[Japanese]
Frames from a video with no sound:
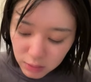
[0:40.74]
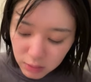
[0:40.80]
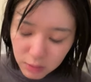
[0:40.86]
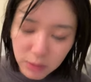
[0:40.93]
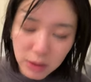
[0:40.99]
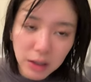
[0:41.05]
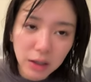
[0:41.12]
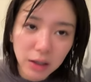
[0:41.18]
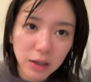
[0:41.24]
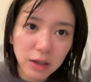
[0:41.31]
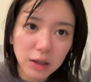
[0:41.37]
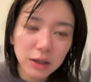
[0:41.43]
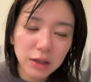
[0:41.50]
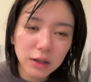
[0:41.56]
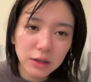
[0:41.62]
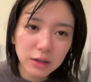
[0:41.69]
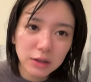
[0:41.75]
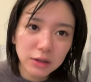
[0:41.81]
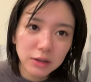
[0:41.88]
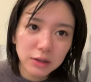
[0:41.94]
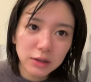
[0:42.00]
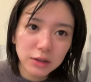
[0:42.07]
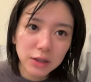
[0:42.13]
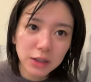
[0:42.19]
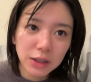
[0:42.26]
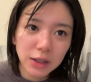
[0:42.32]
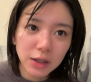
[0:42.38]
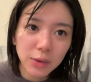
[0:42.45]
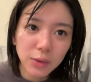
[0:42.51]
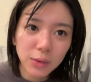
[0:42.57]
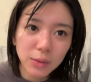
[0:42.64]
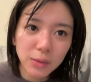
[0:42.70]
うわ
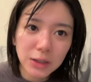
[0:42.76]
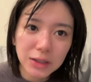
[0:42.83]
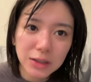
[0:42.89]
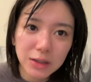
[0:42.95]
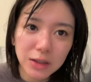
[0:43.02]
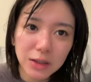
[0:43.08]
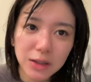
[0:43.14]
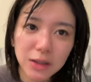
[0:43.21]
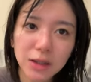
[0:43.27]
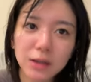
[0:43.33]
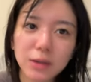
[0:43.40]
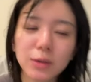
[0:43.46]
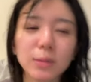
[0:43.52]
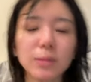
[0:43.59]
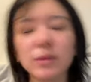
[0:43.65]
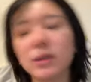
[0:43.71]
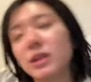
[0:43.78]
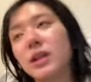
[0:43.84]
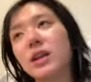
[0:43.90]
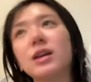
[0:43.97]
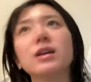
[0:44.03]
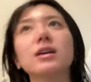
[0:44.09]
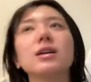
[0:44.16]
イヤホン忘れたと思って、